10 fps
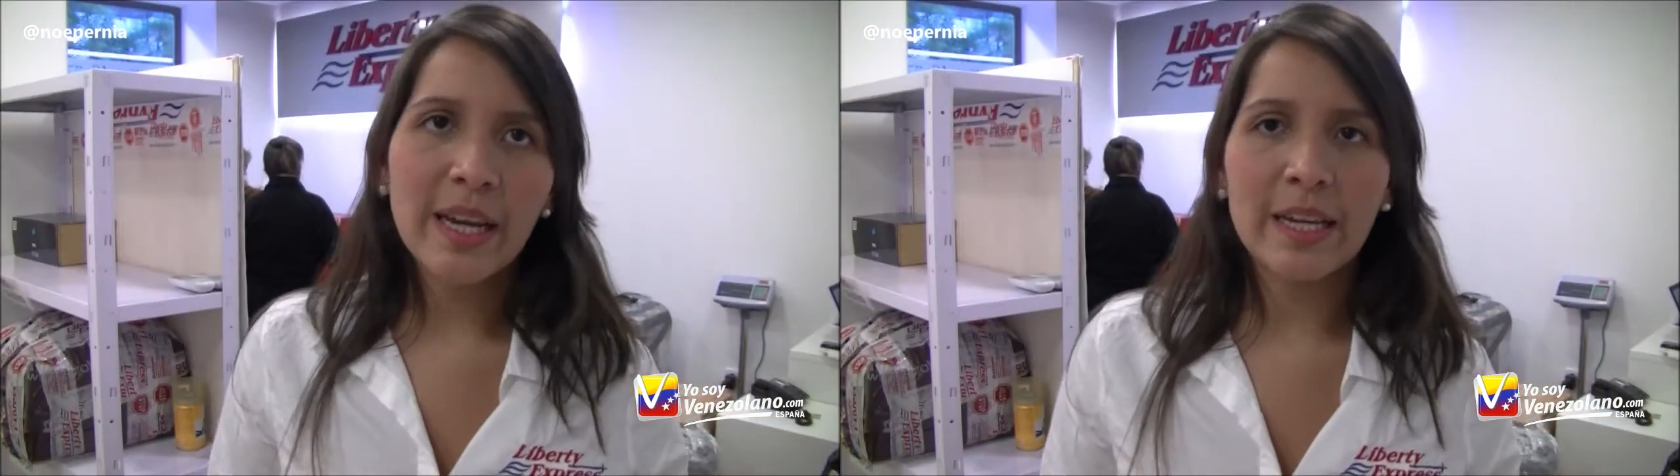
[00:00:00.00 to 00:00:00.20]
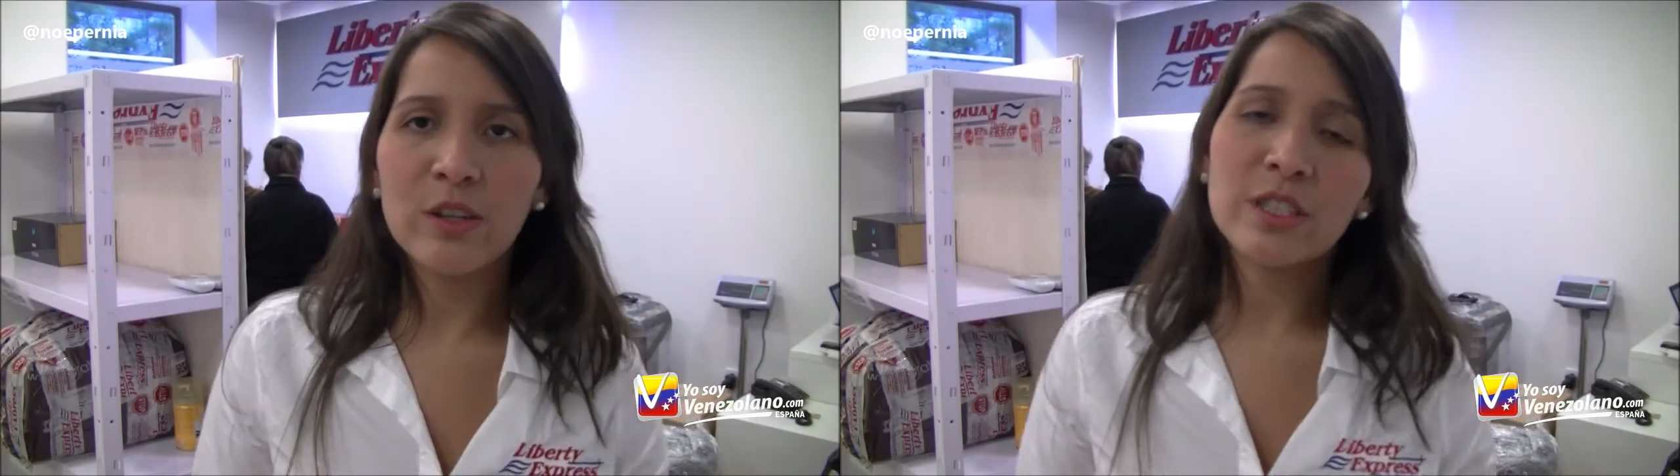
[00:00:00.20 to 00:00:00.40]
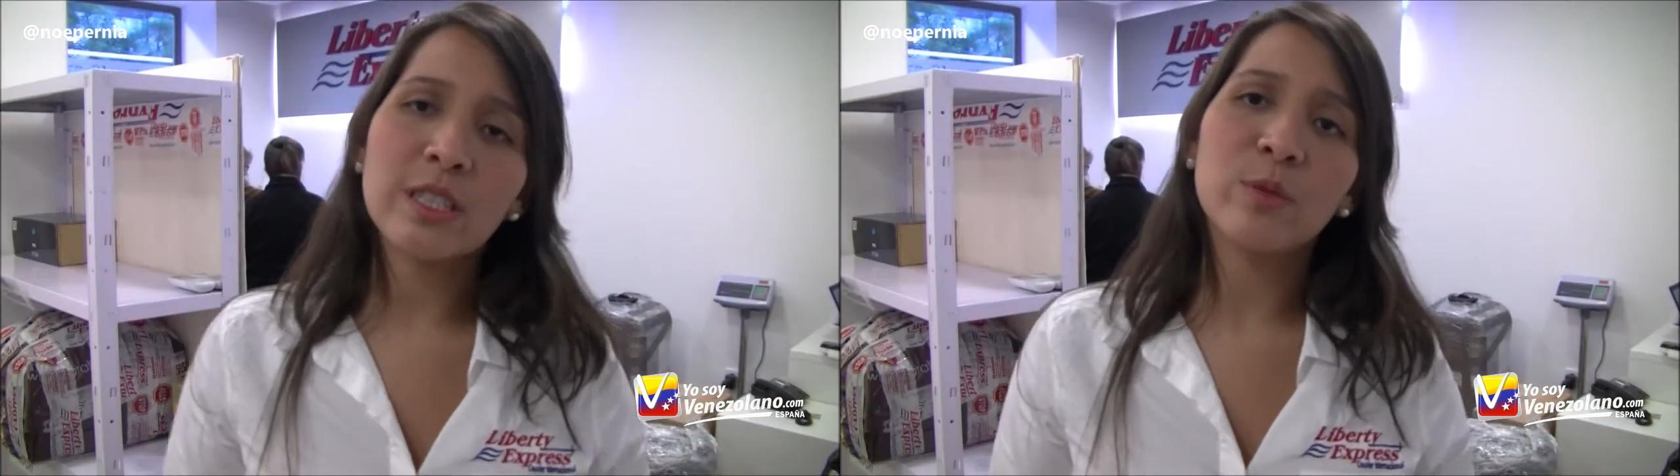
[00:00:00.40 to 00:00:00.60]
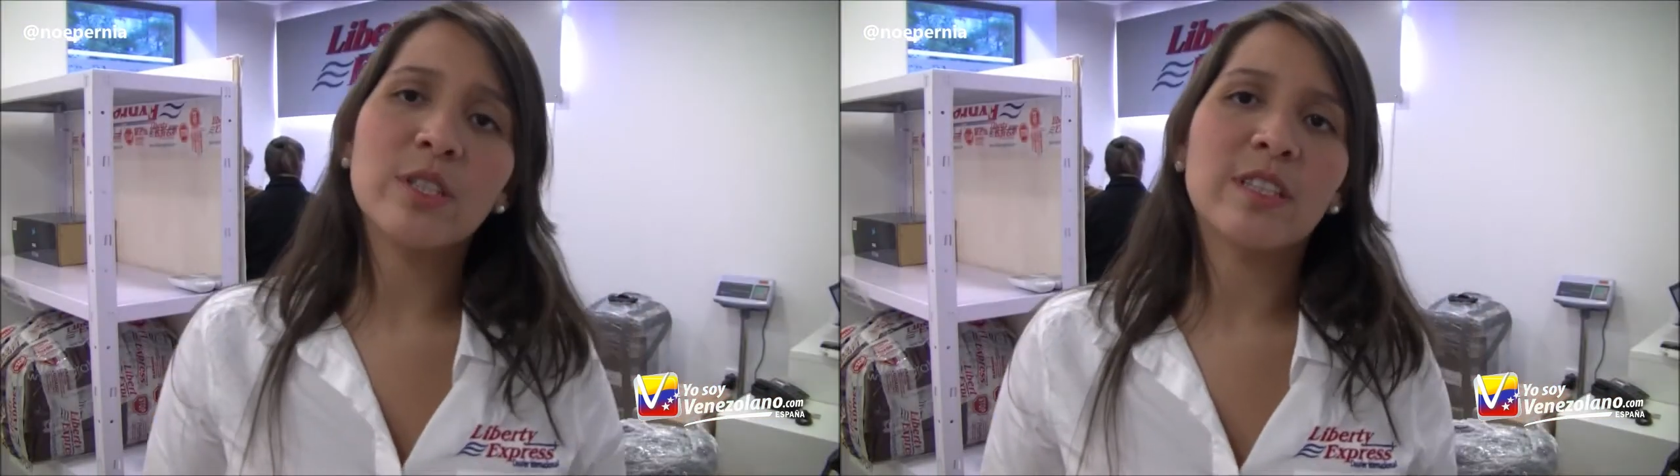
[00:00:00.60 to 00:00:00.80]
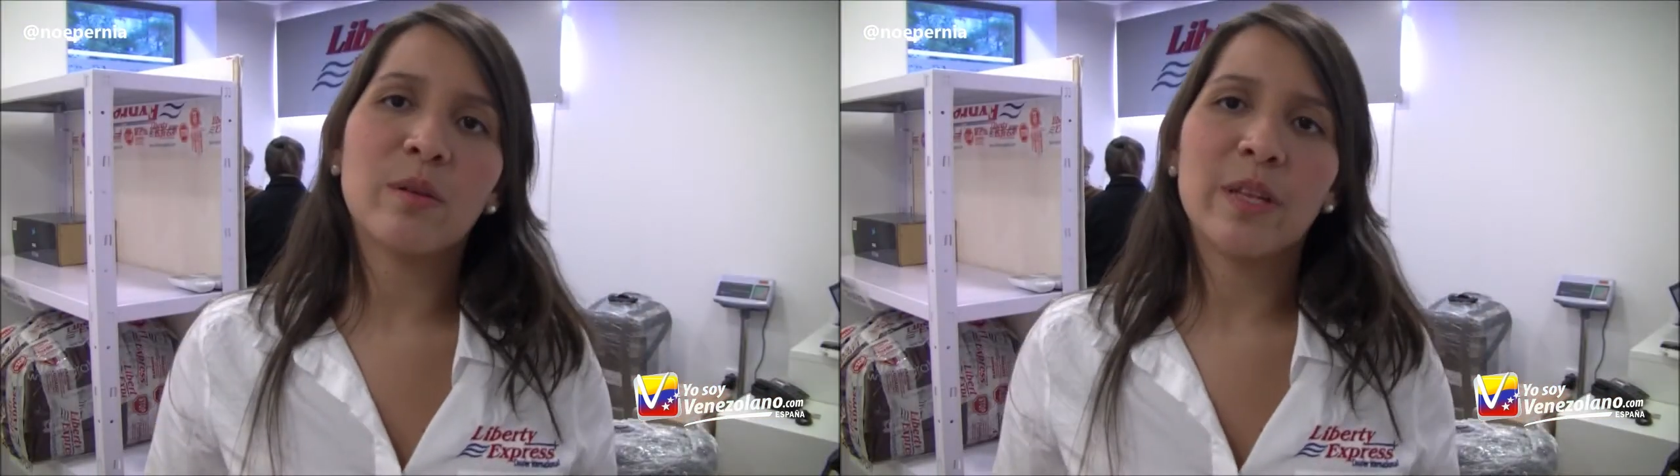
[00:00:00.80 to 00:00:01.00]
es que no tenemos
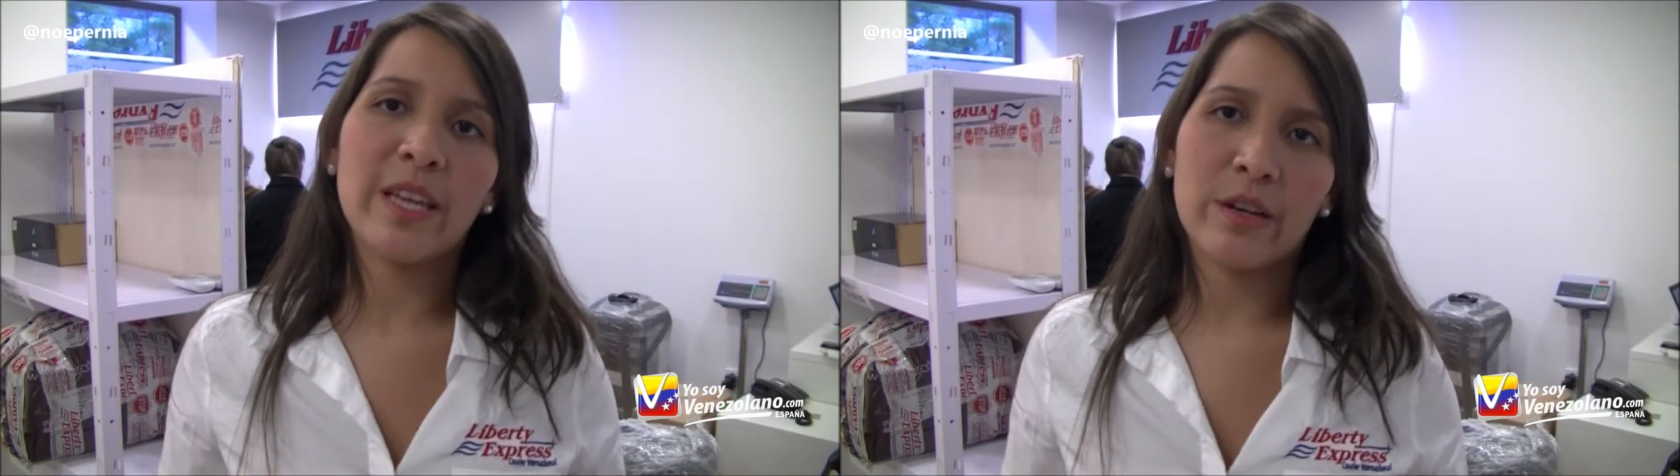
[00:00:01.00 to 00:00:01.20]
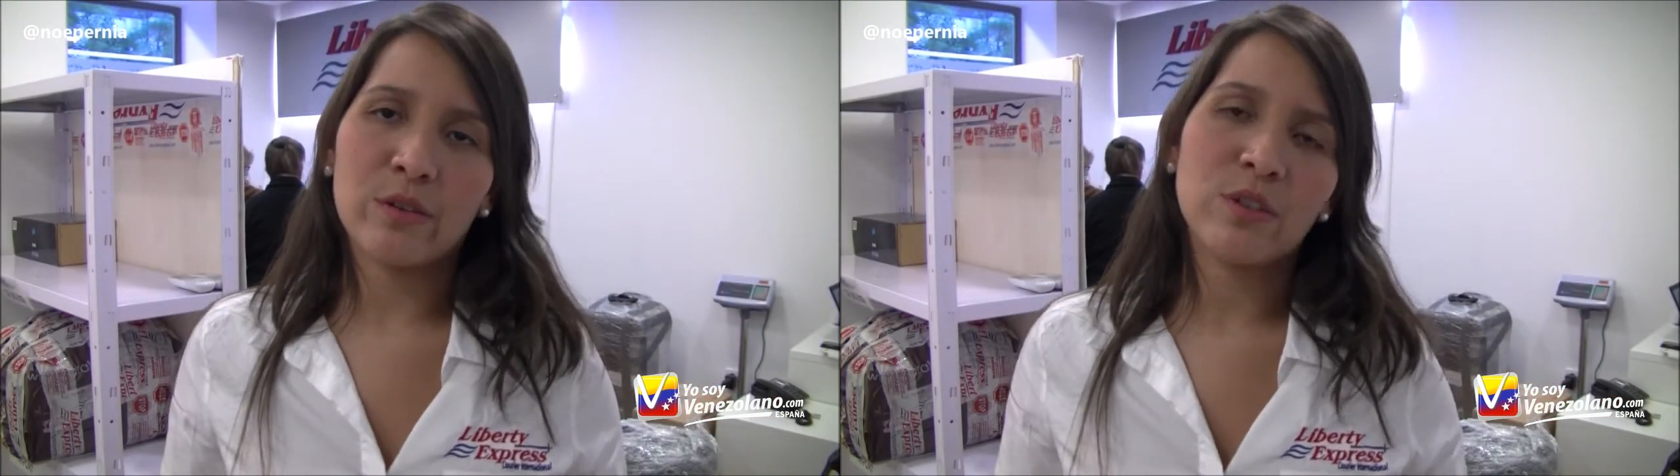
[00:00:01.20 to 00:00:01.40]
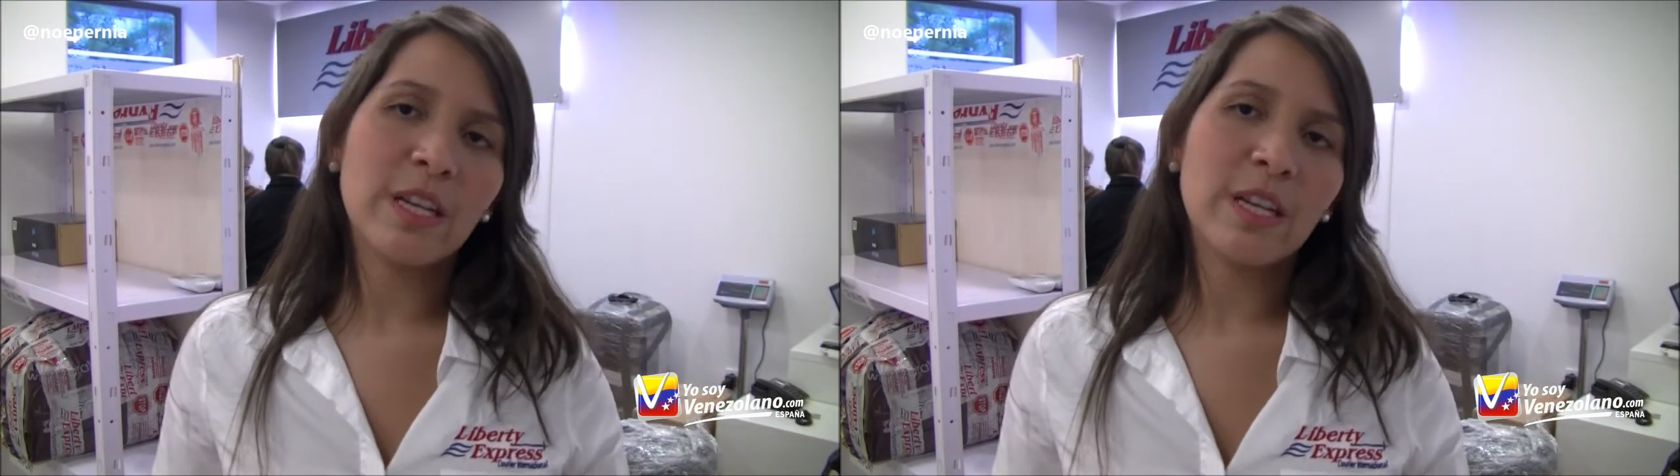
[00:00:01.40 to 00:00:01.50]
intermediarios.